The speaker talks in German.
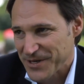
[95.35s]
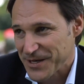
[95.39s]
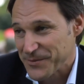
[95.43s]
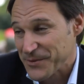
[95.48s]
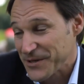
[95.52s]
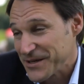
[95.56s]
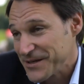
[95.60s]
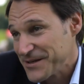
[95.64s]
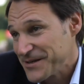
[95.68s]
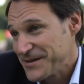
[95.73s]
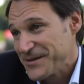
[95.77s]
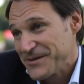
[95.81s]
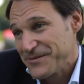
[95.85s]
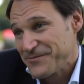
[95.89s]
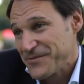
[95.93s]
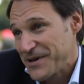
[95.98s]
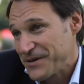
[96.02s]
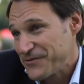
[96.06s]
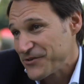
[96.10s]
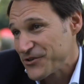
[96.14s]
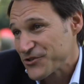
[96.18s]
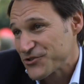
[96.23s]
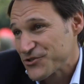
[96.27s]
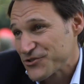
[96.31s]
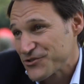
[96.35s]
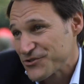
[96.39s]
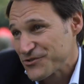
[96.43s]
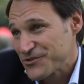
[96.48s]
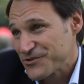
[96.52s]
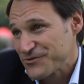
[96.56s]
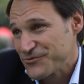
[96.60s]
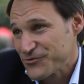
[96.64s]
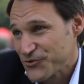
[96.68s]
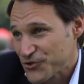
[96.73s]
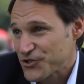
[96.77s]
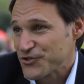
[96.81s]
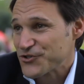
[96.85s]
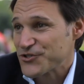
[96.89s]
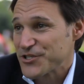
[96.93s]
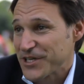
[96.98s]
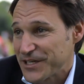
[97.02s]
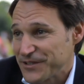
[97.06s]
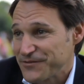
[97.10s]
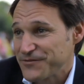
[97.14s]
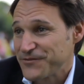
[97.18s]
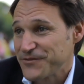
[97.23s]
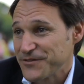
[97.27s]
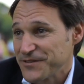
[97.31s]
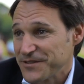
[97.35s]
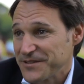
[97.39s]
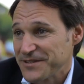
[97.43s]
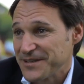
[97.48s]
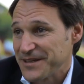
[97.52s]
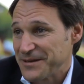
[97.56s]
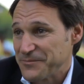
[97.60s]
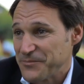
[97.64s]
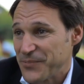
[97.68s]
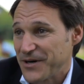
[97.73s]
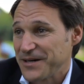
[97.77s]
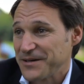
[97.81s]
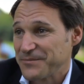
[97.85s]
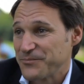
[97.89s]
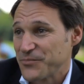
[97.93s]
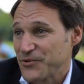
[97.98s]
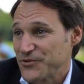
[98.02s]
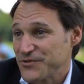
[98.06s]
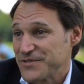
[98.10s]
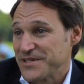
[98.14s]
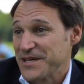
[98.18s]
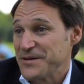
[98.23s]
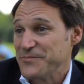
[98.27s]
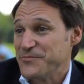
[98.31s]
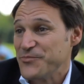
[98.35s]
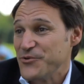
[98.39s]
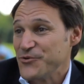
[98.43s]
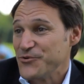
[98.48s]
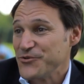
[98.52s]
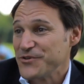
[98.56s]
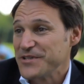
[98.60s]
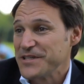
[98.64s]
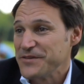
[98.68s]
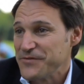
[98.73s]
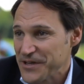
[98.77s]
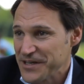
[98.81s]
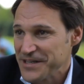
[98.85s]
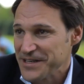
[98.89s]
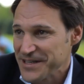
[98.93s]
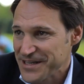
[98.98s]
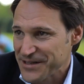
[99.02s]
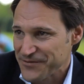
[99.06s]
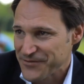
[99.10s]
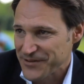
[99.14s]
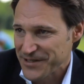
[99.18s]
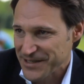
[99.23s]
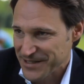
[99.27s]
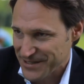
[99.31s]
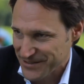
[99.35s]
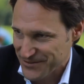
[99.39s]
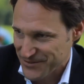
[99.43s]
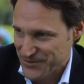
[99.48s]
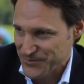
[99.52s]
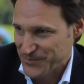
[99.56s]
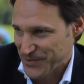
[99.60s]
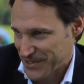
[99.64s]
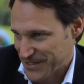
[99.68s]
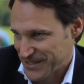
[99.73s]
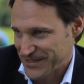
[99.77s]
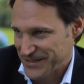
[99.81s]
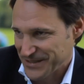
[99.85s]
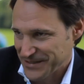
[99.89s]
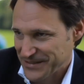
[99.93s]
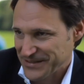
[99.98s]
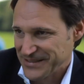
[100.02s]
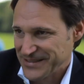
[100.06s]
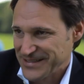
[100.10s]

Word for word: Aber wenn wir es nur schon schaffen, ein paar Prozentpunkte weniger Fehler zu machen,